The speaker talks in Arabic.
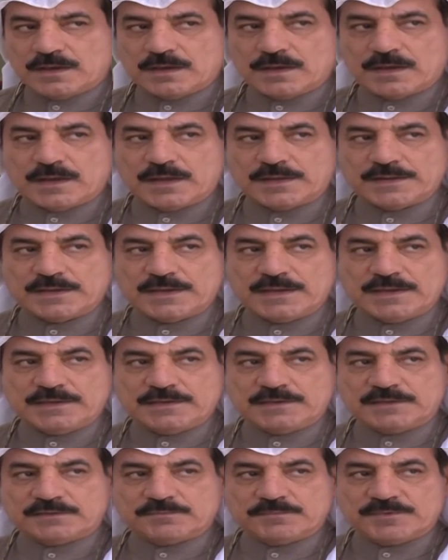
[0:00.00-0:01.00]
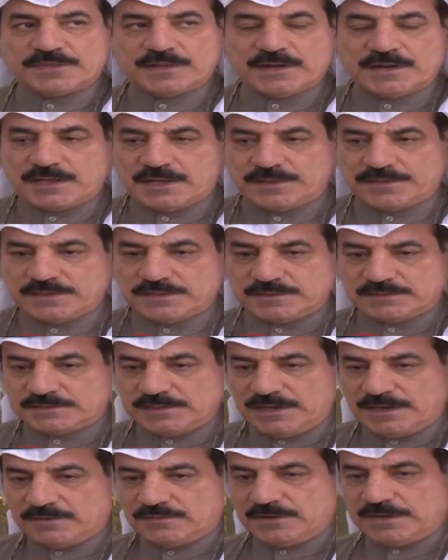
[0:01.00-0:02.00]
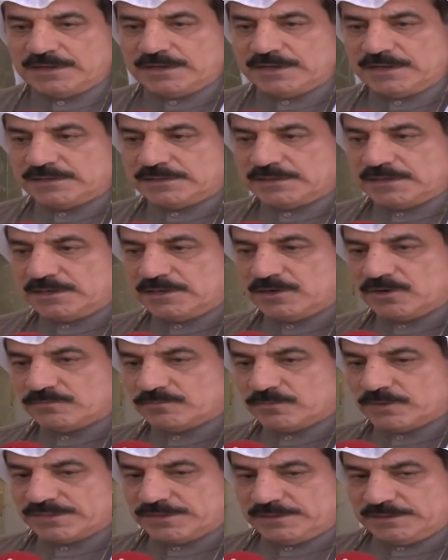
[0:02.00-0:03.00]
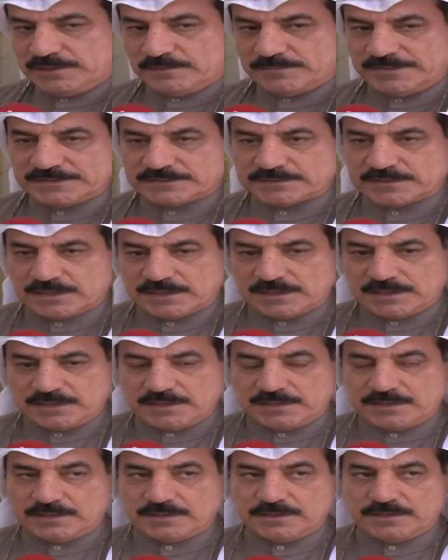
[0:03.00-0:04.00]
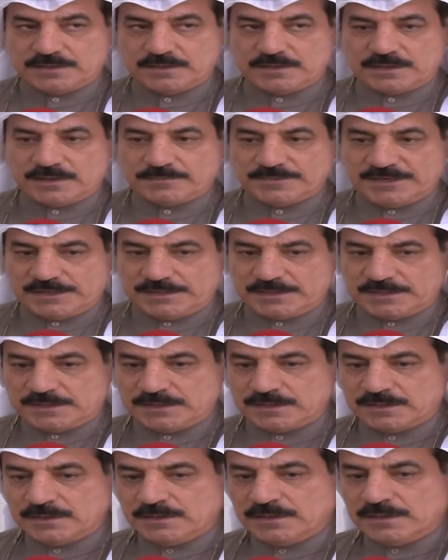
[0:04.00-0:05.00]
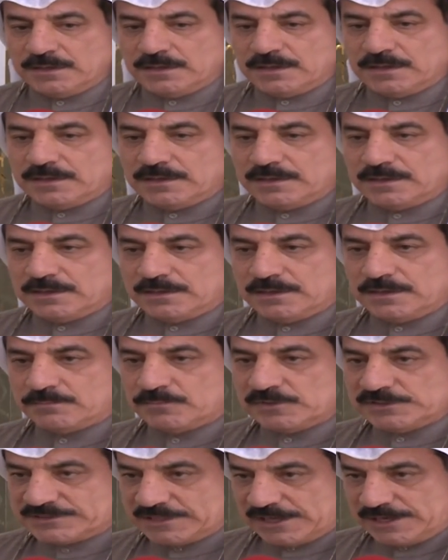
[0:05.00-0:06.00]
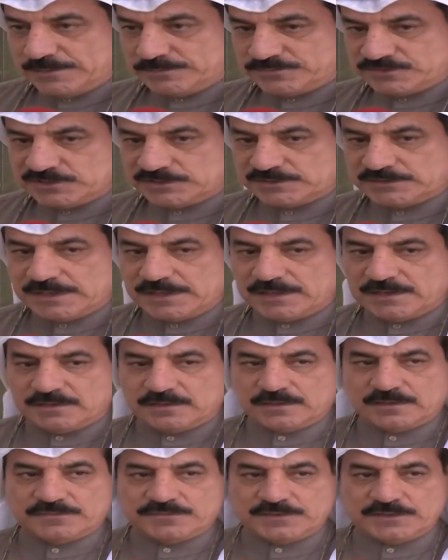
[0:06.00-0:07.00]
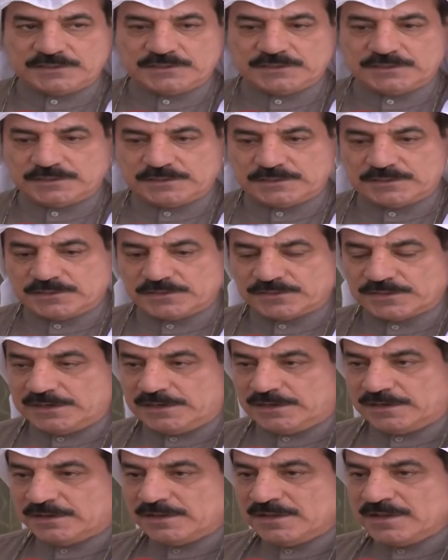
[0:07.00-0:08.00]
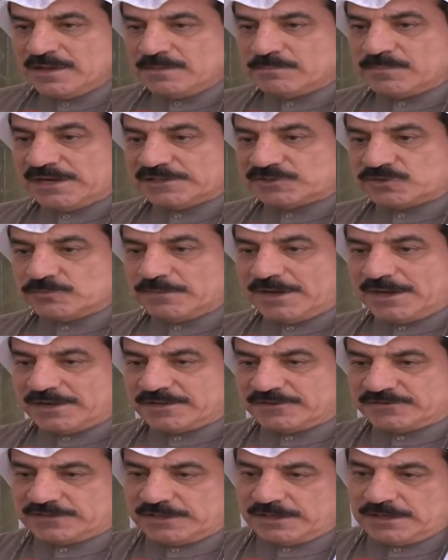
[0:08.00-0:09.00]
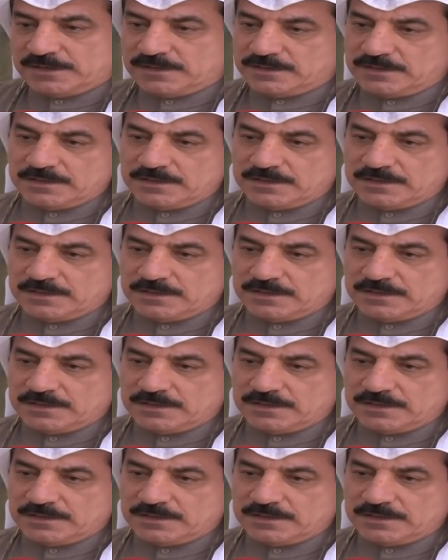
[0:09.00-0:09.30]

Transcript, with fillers: أنا أيد مثل هذه الدعوة لأن اليوم وضع المنطقة آه، أمانة آه، ملتهب جدا في آه، ظل ما تمارسه